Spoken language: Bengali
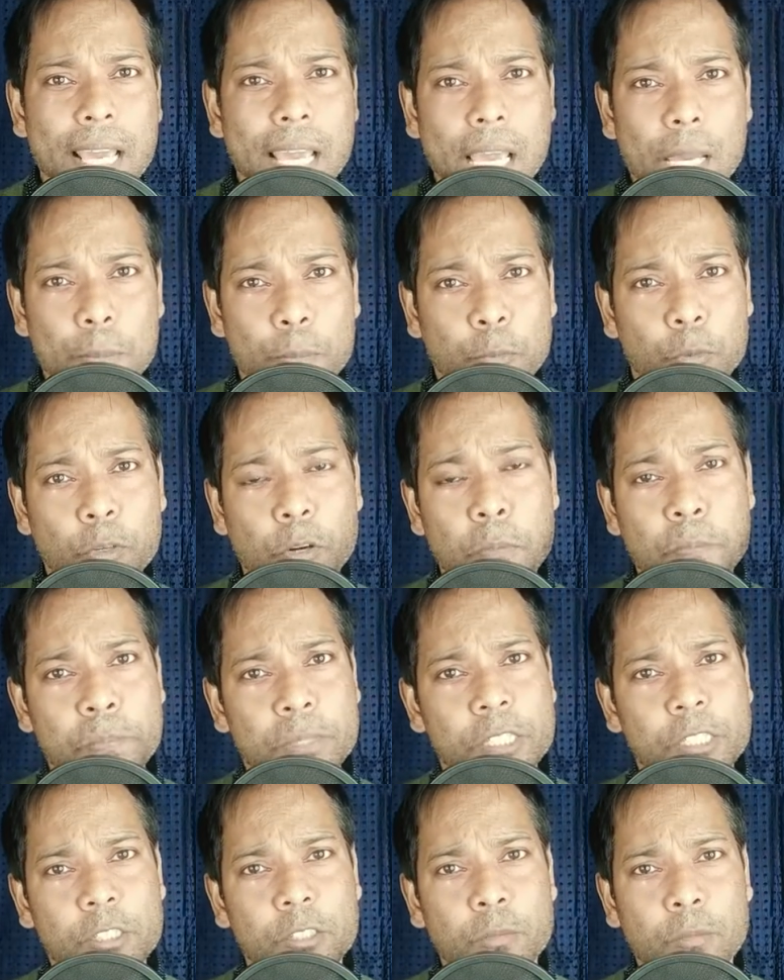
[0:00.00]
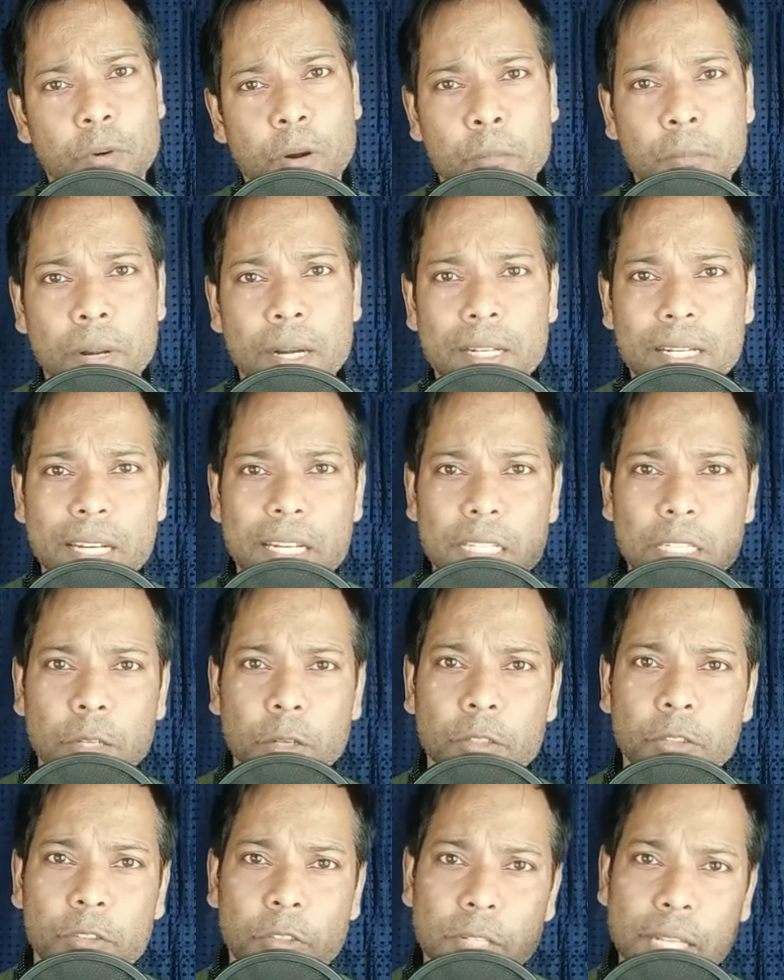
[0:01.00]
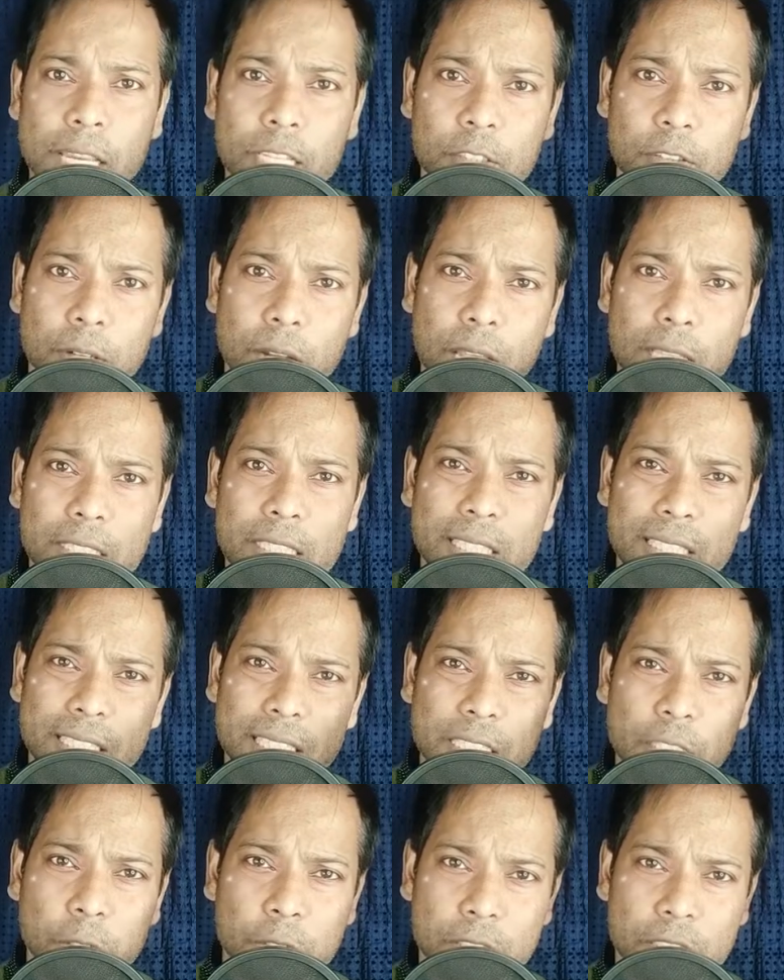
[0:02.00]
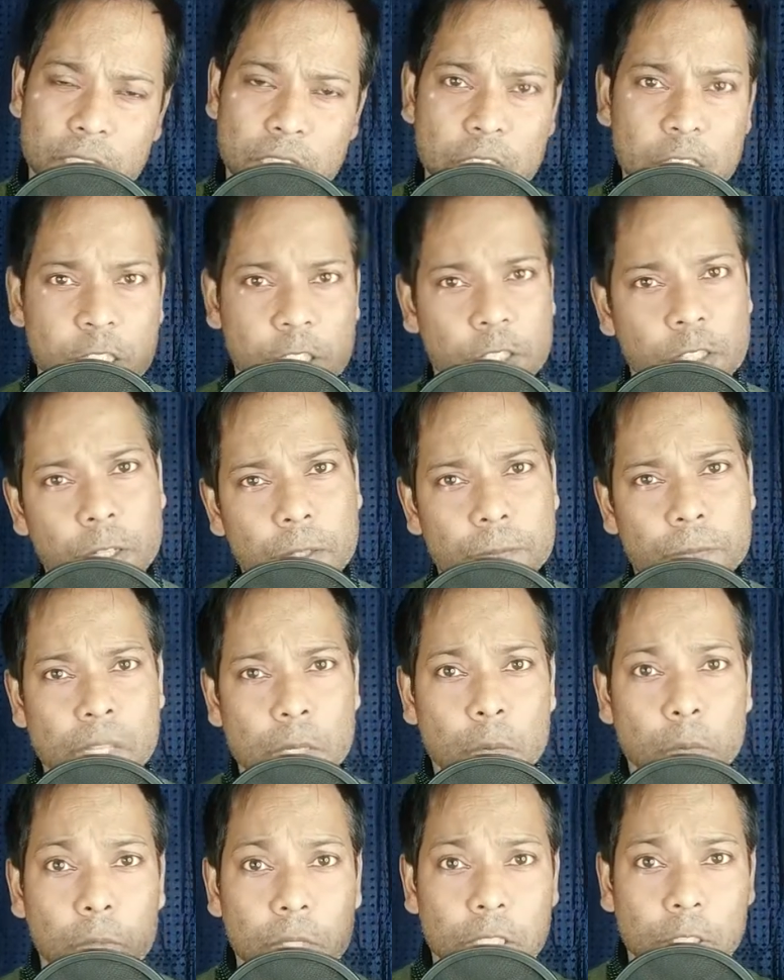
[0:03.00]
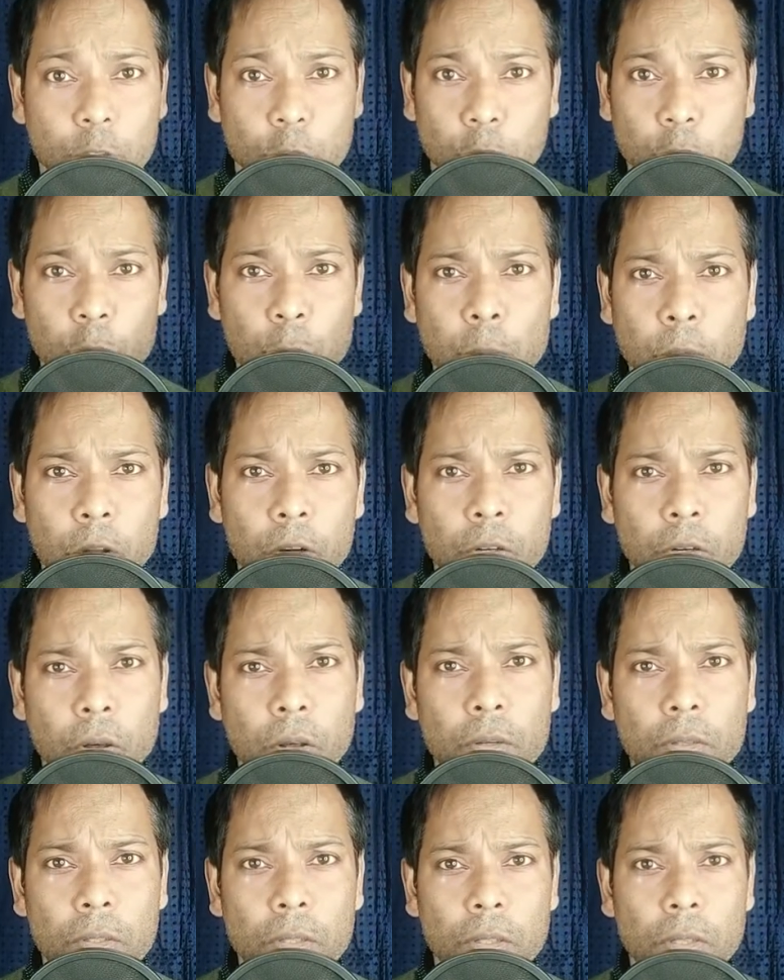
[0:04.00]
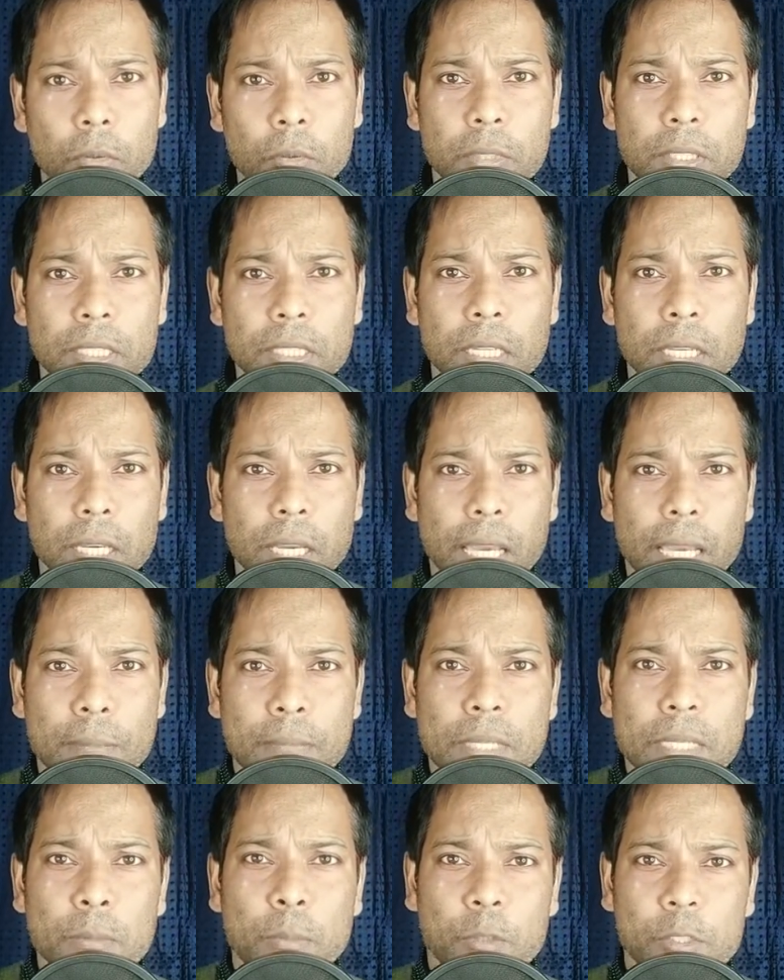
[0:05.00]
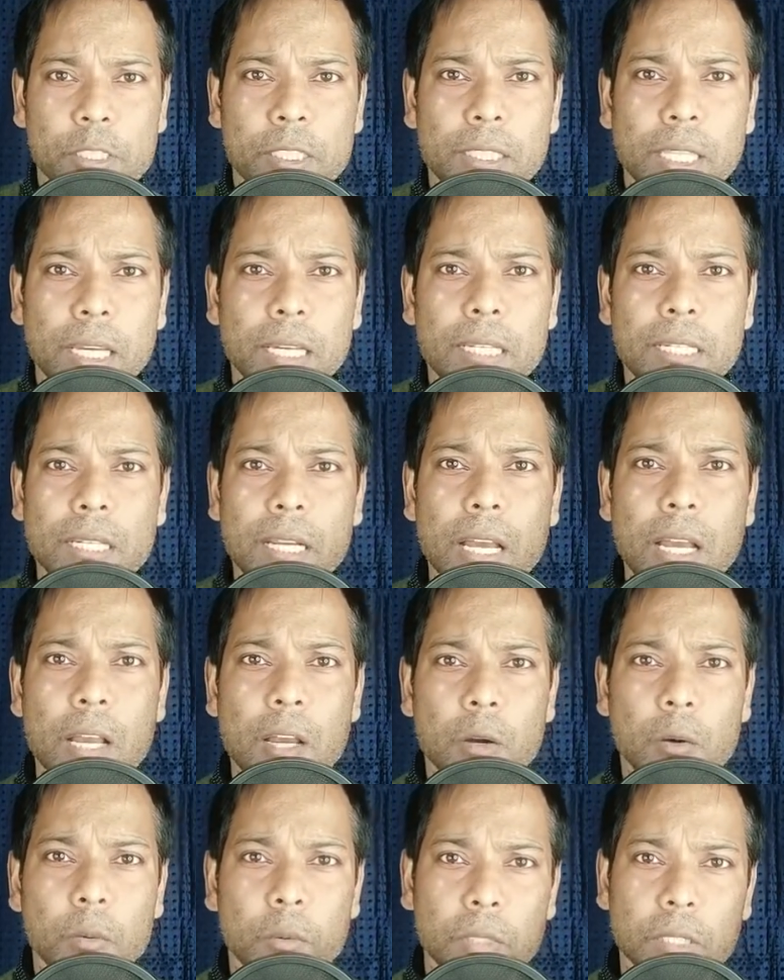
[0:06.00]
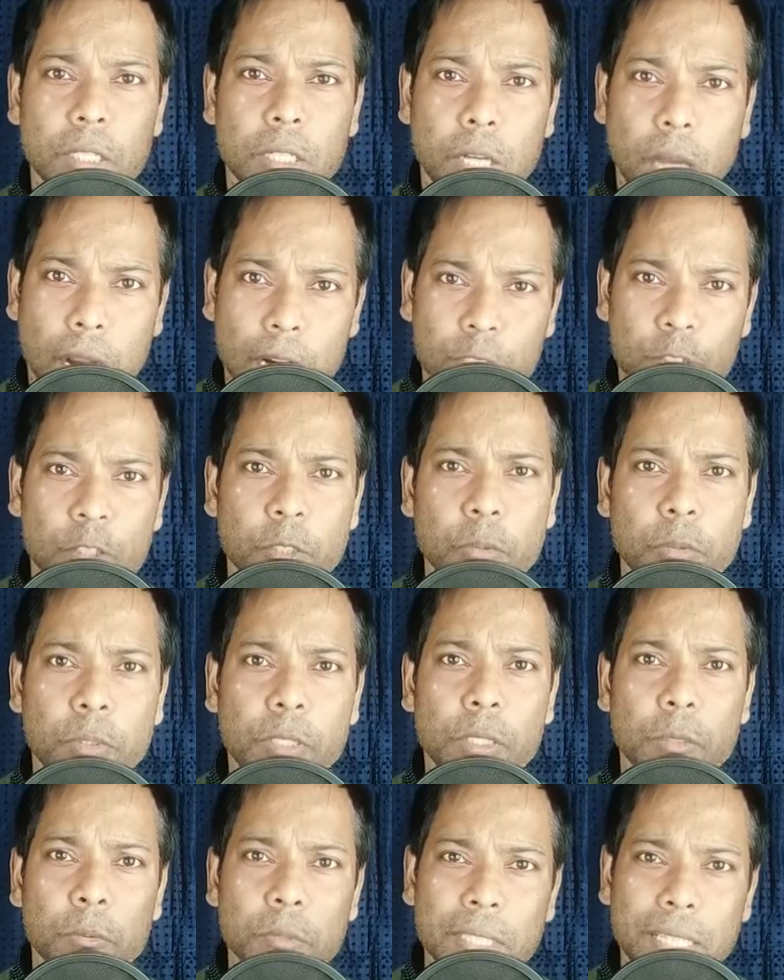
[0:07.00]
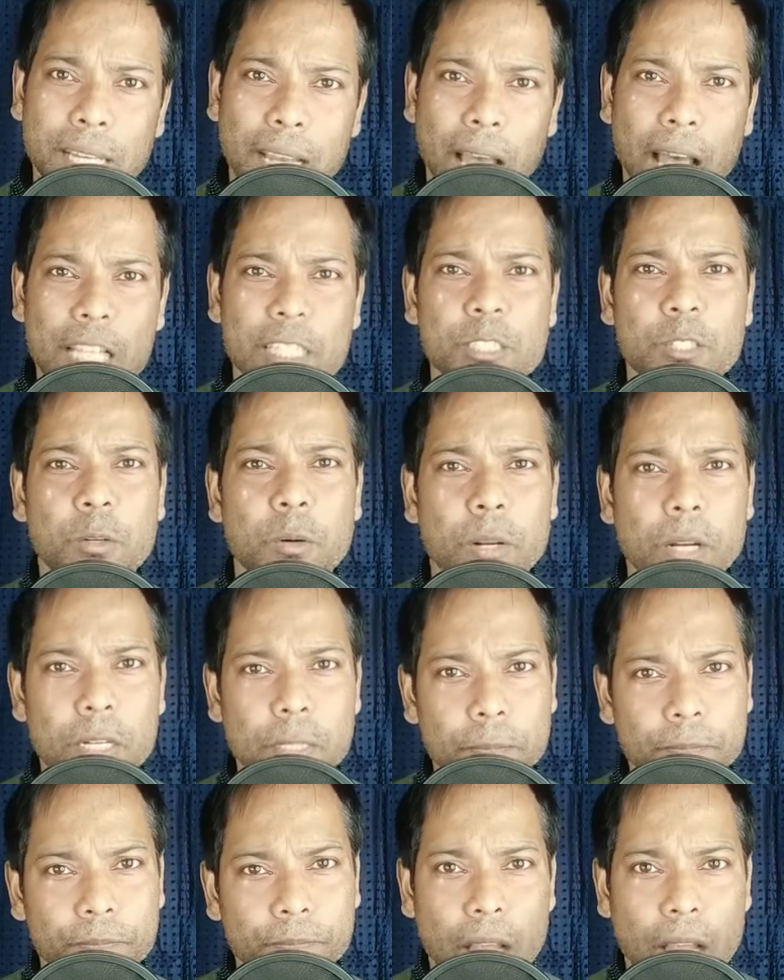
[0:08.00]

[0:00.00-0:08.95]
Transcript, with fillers: এই পুরো বিশ্ব ব্রহ্মাণ্ডের নিয়ন্ত্রণে একজন আছে তিনি হচ্ছেন ঈশ্বর উনি দুর্বল নন উনি এমনি বসে থাকেন না উনি কার্যকরী উনি কাজ করেন